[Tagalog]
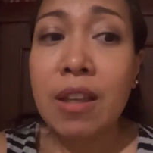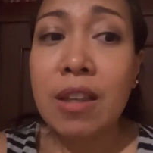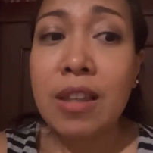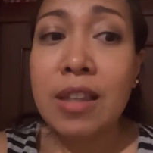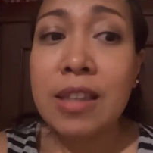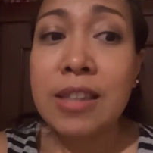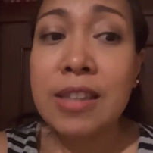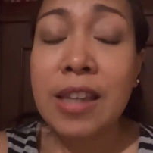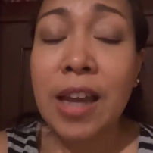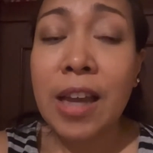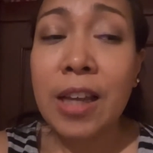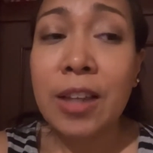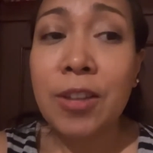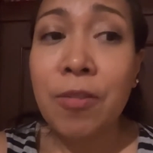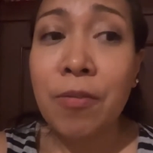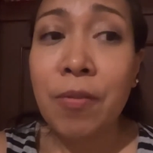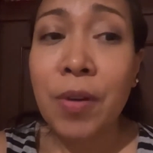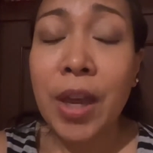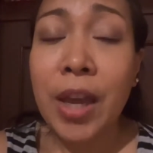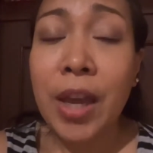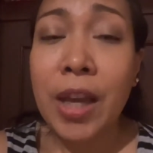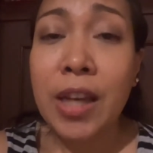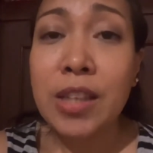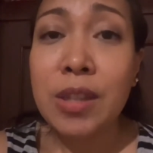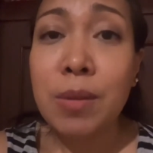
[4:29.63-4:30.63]
side
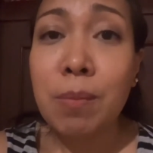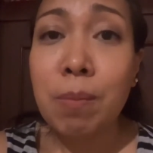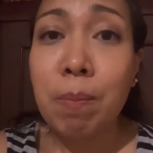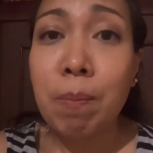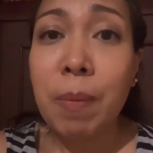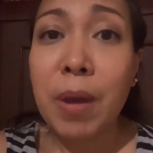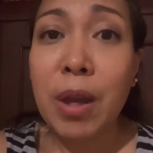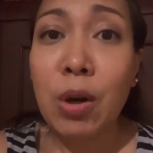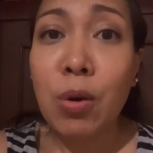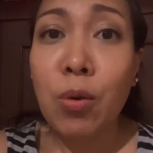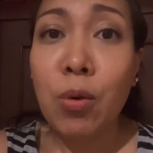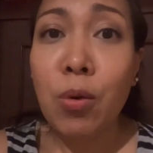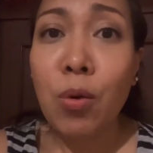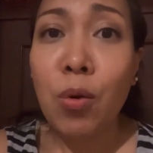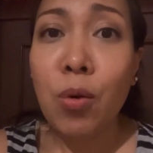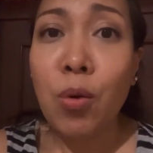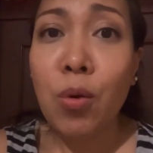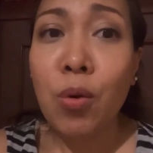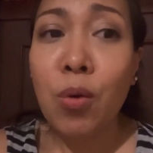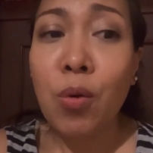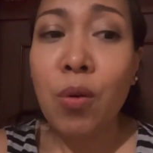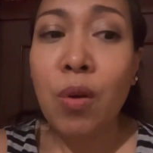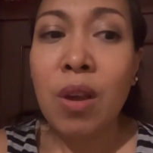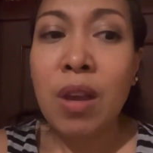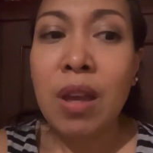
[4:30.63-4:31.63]
effects.
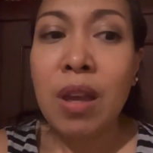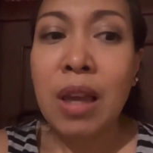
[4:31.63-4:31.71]
Pero